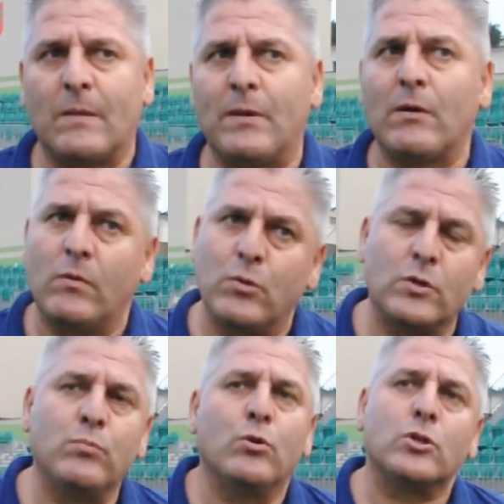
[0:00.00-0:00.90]
zabrakło,
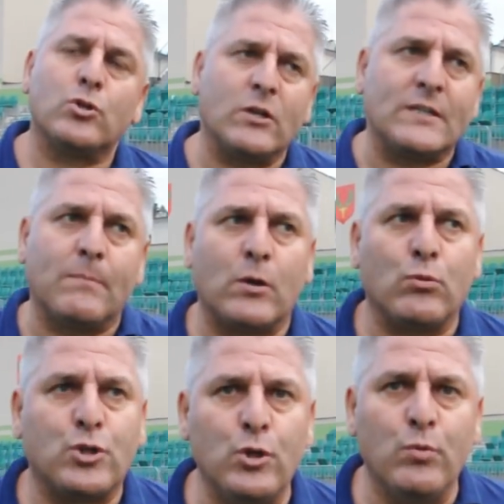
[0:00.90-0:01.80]
może było też trochę
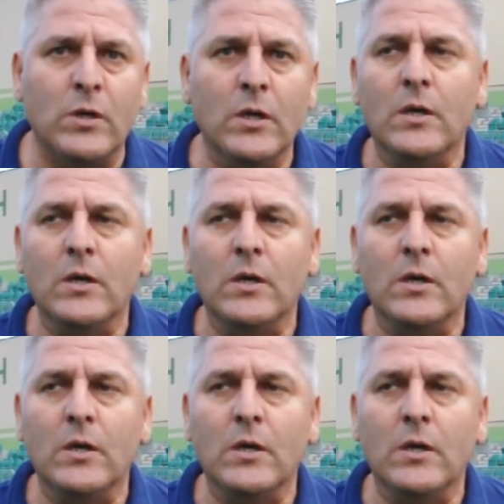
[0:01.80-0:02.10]
zabrakło siły,